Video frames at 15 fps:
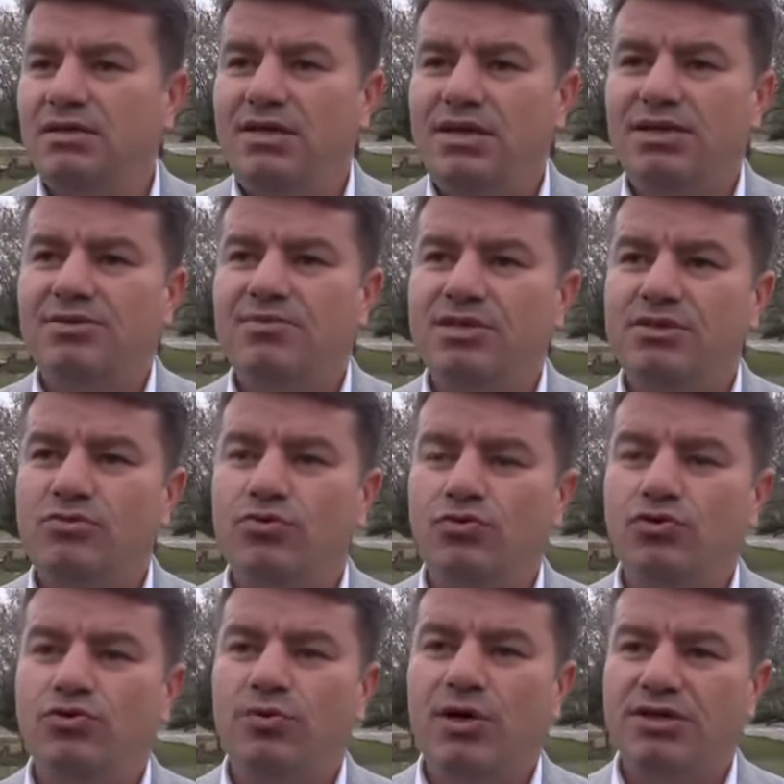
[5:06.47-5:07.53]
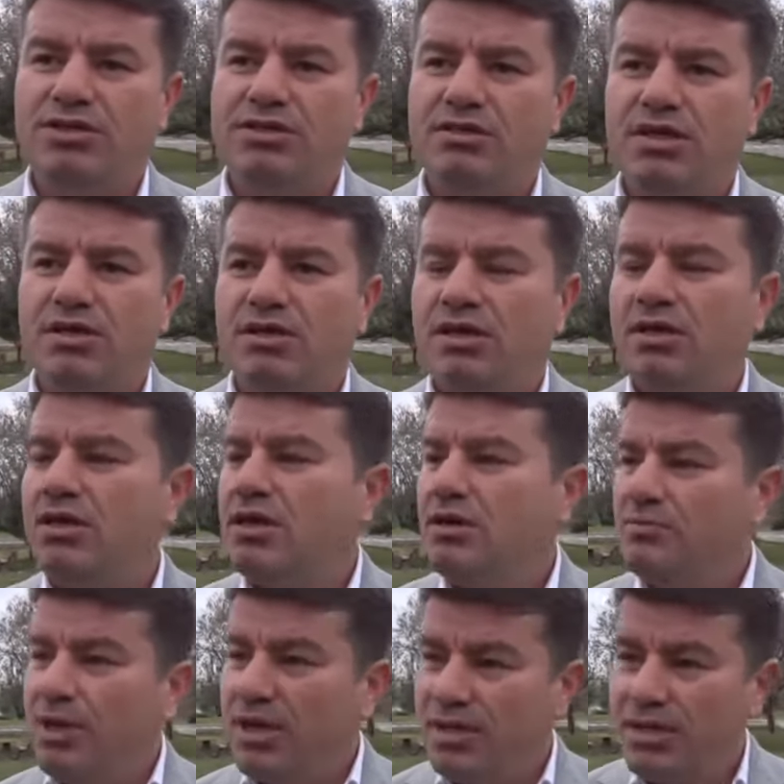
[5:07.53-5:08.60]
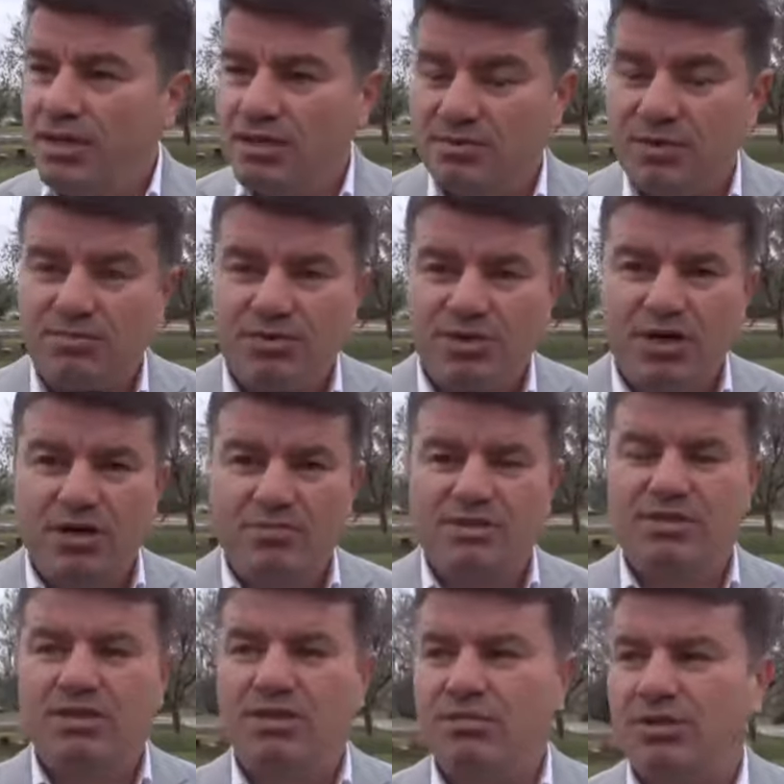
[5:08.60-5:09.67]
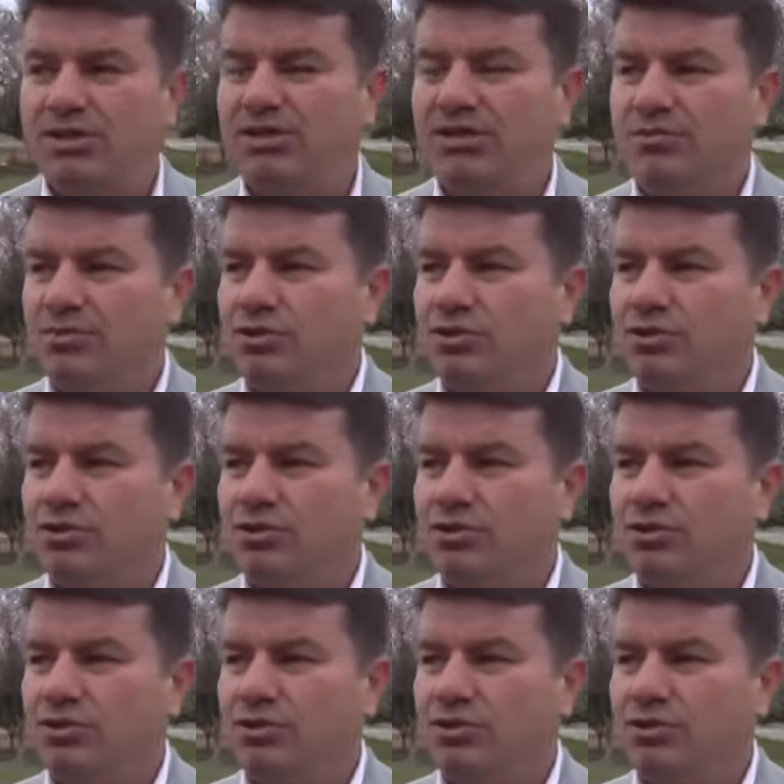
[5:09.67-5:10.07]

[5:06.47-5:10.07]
değişmesi, dönüşümü açısından da belediye hizmet binamızda da başlayan bir